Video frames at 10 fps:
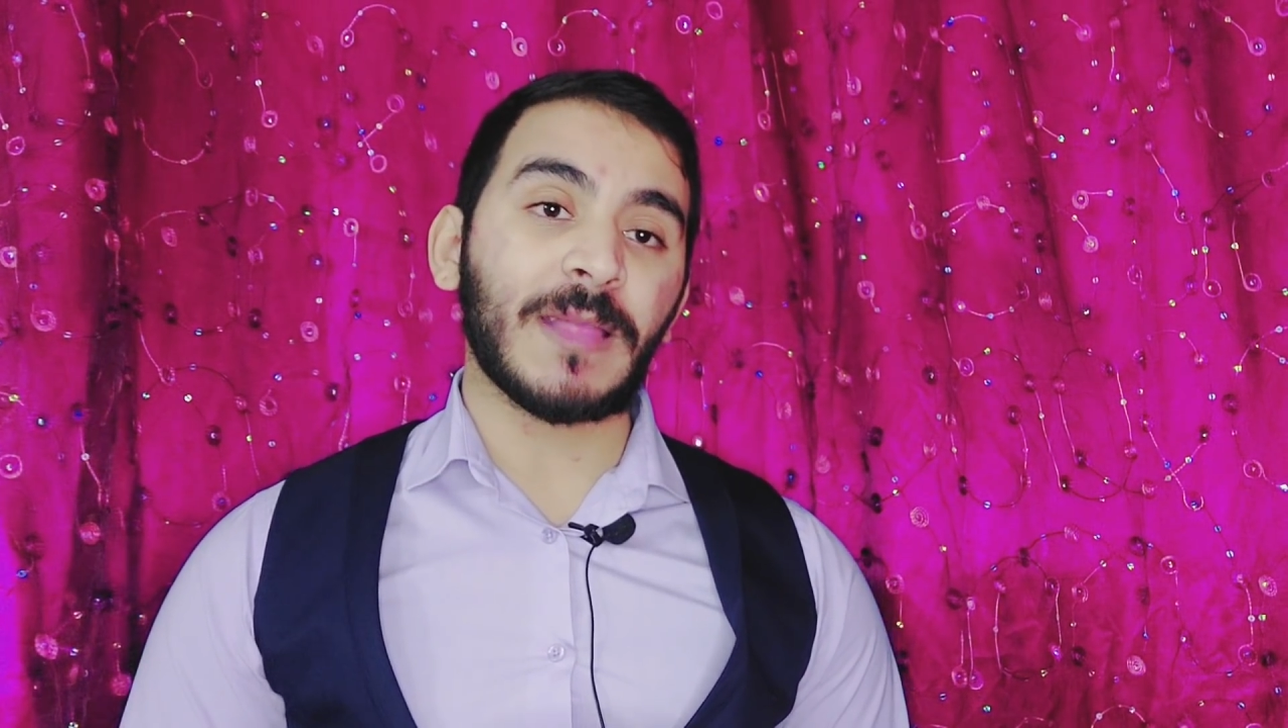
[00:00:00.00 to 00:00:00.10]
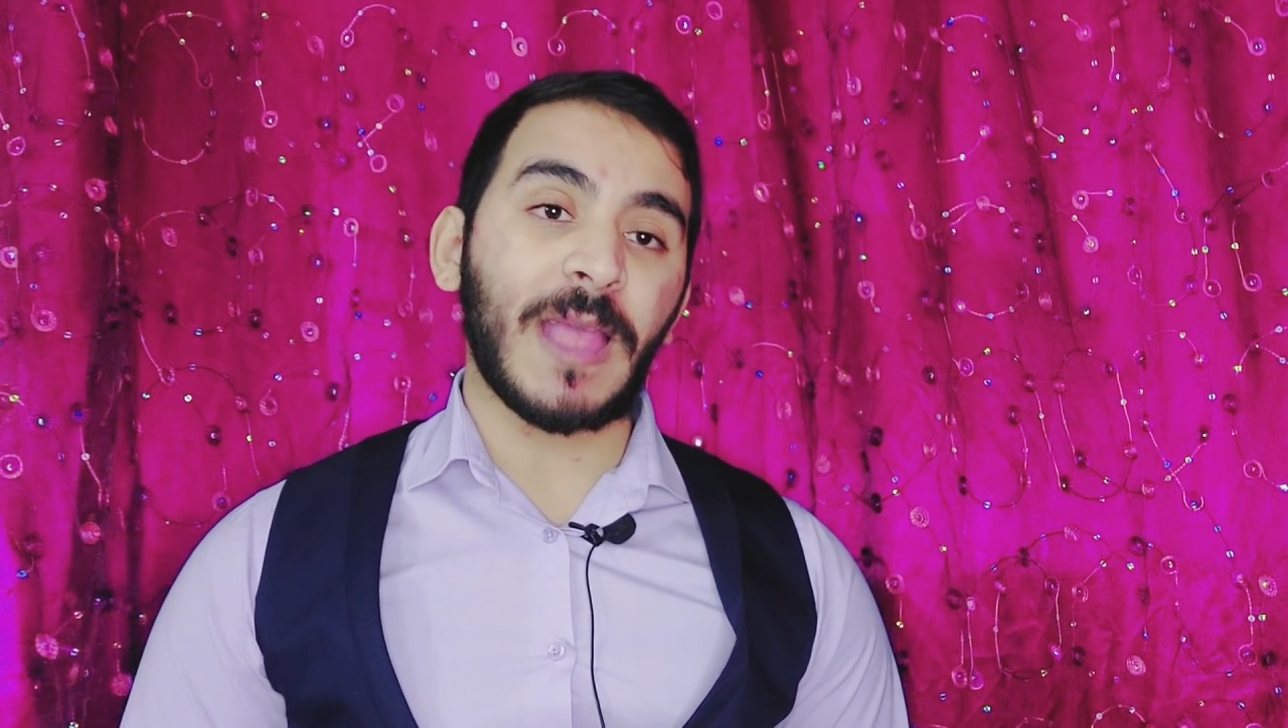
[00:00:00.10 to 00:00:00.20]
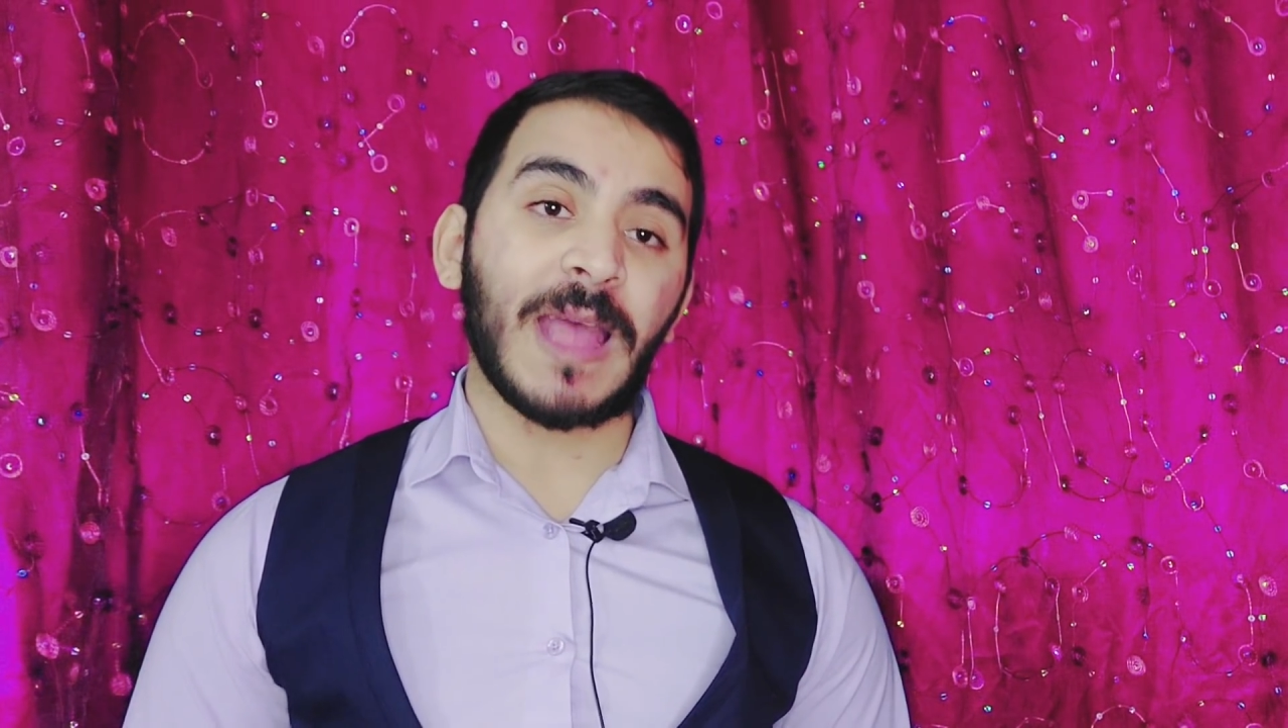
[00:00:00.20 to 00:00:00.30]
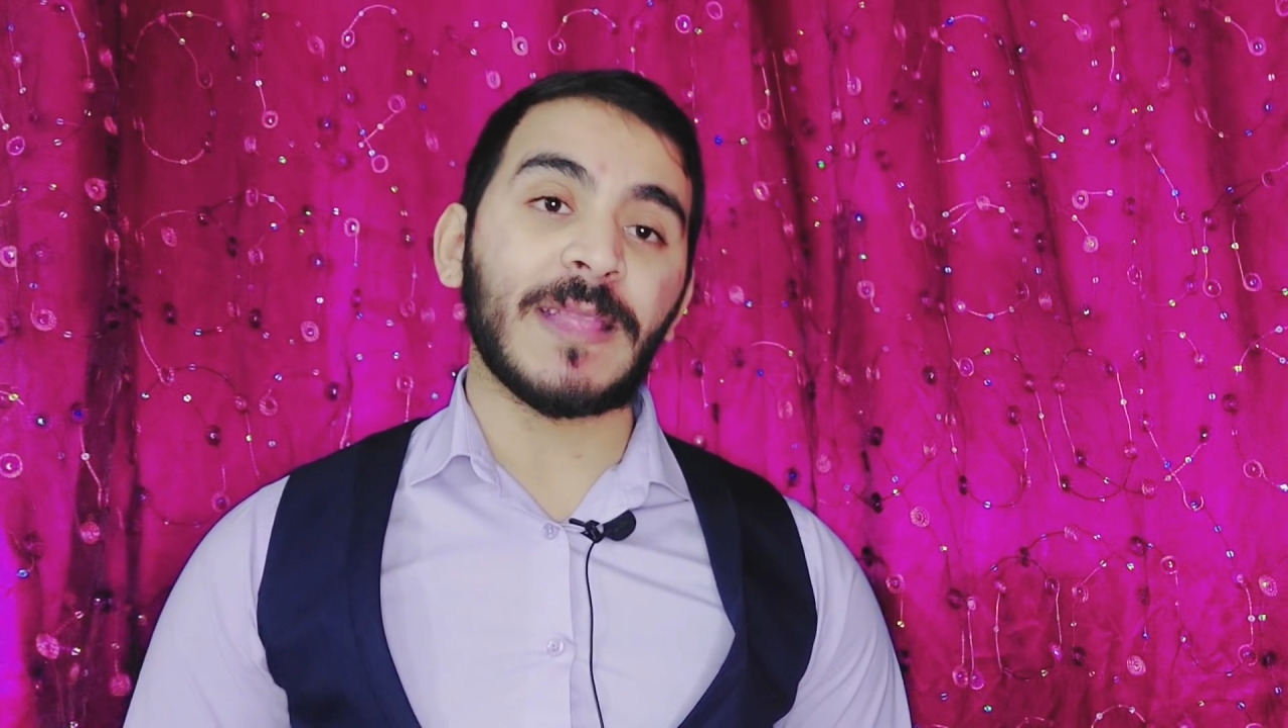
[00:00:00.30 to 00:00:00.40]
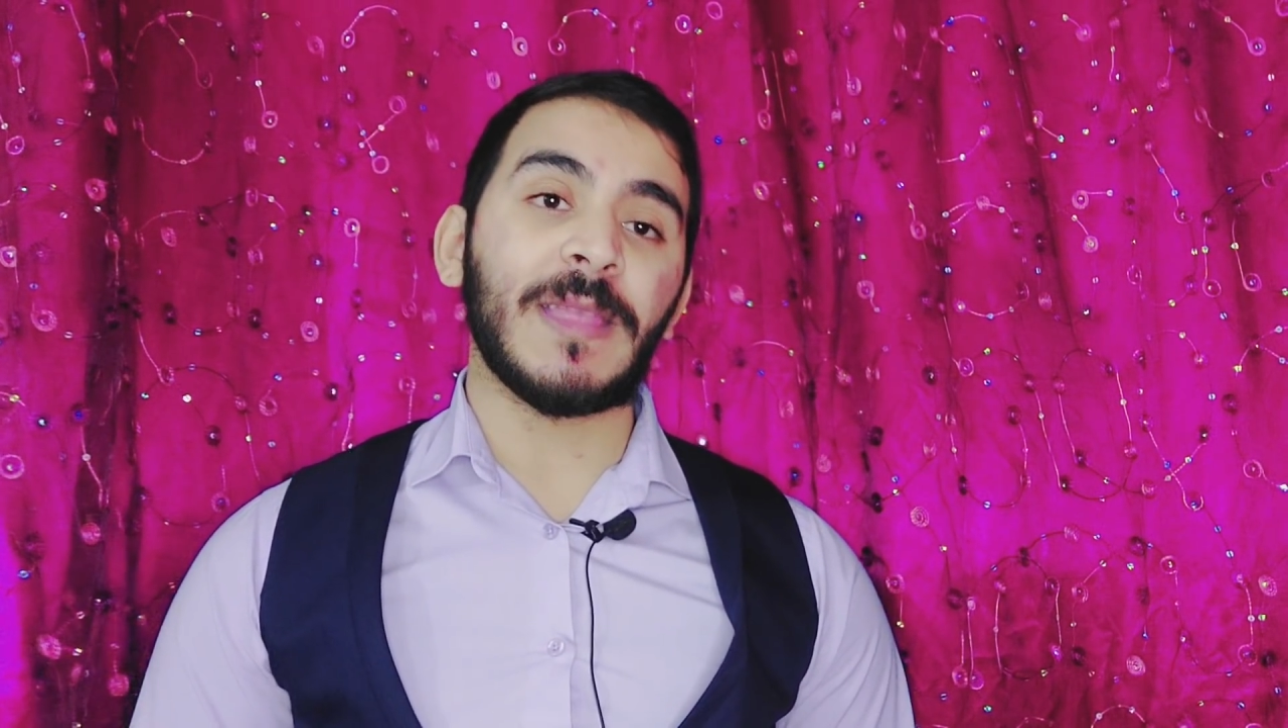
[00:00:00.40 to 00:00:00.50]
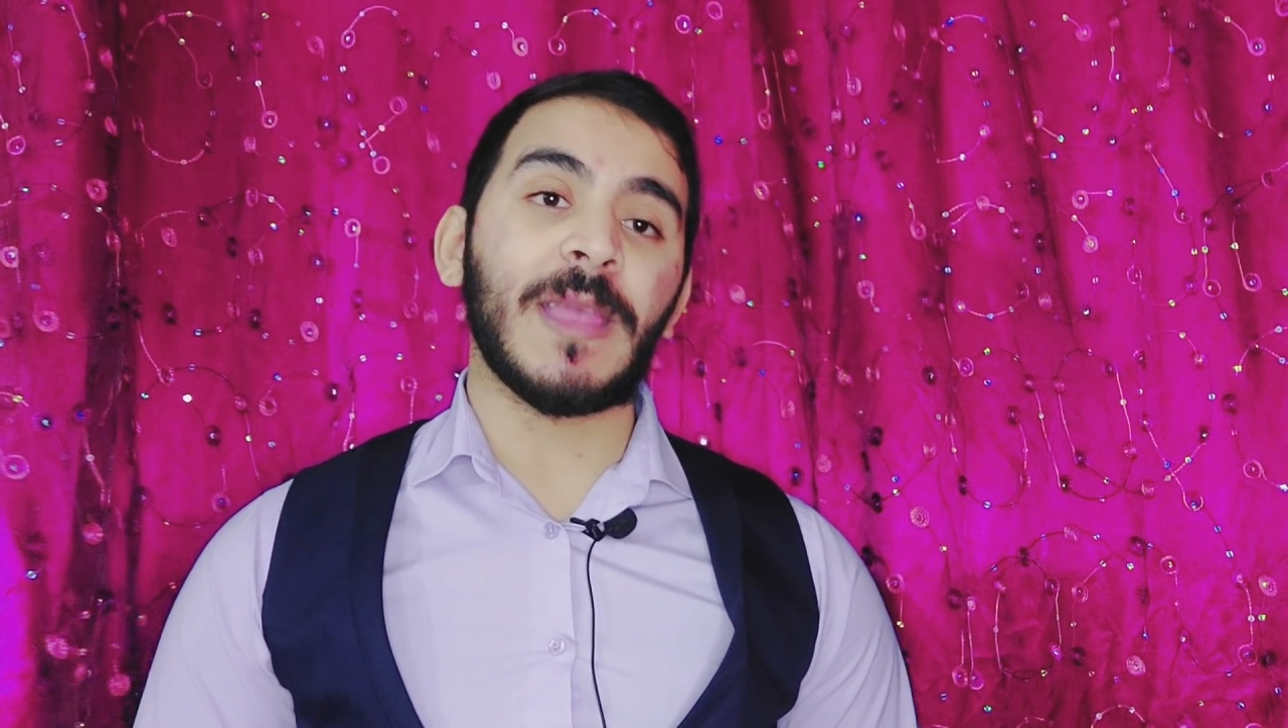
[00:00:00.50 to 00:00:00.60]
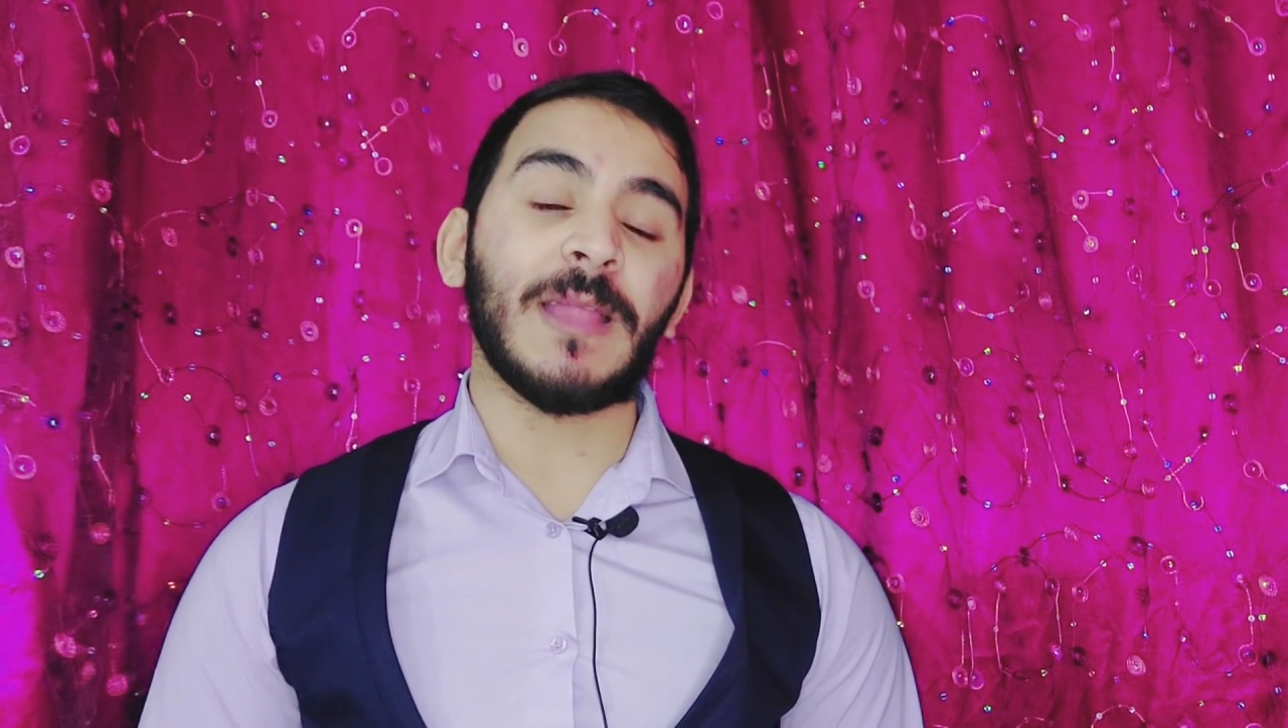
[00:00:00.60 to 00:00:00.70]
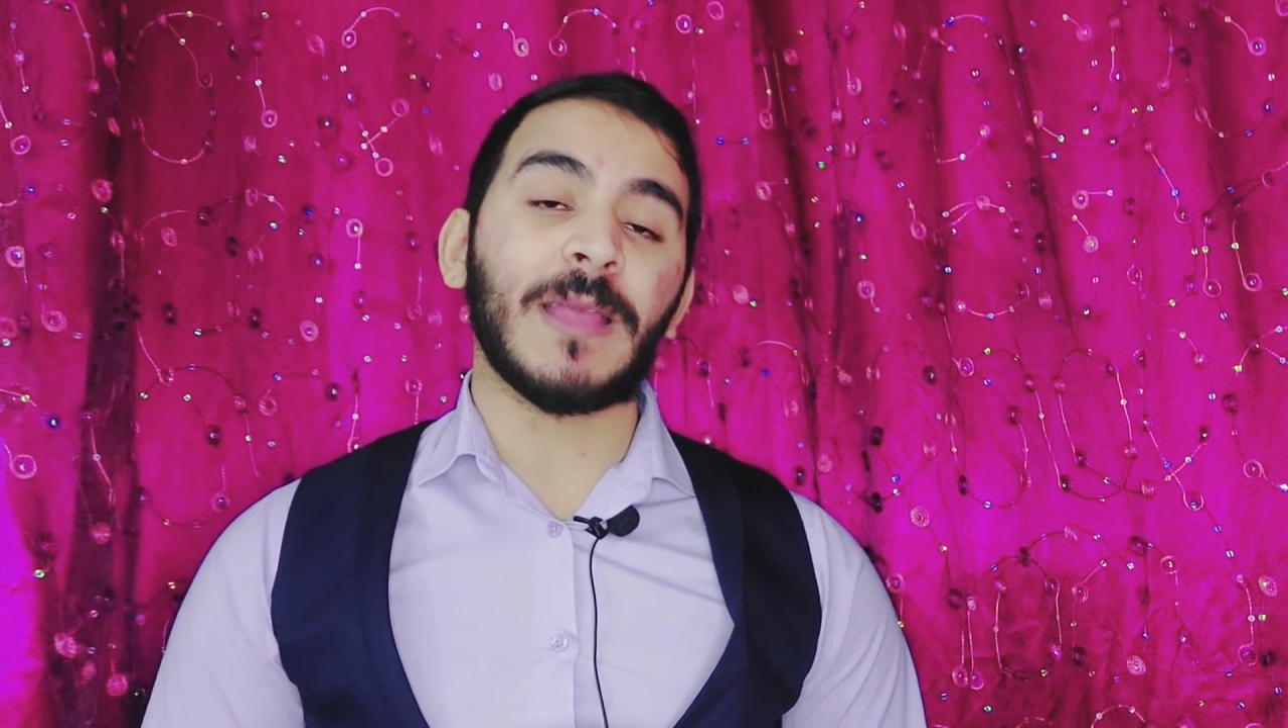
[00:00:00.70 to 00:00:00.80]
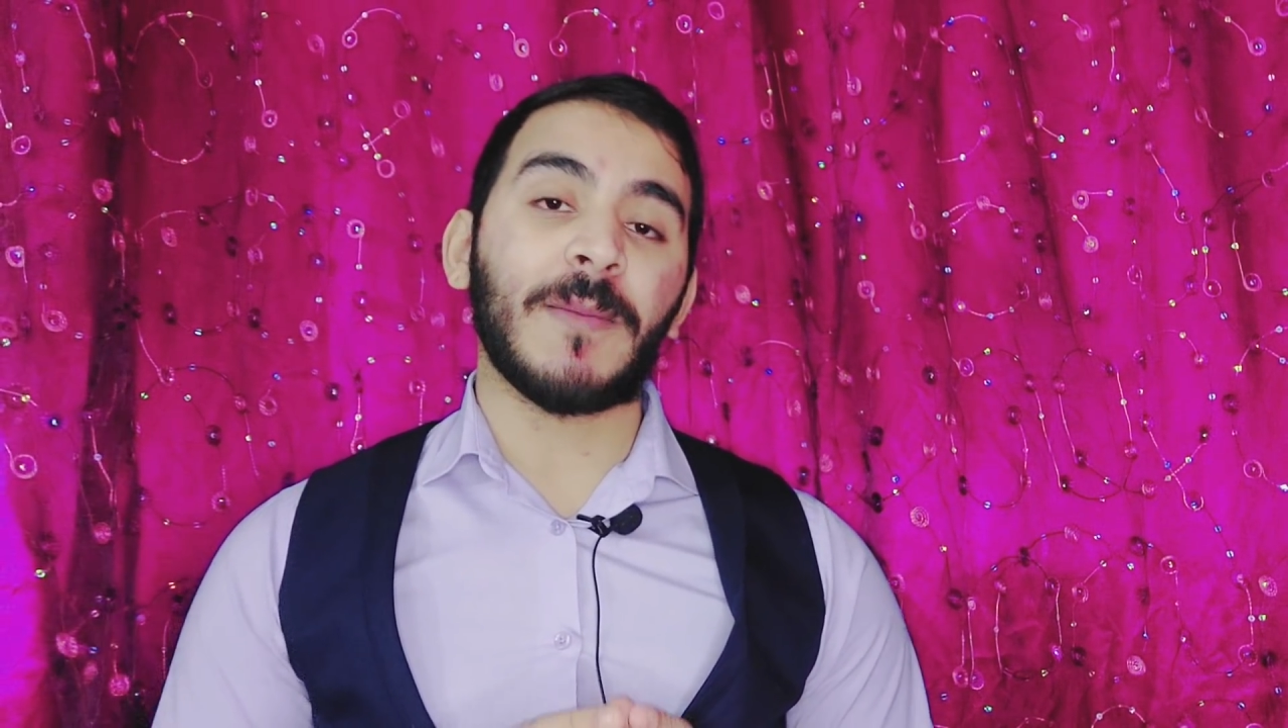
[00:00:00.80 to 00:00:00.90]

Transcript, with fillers: تحدي يعني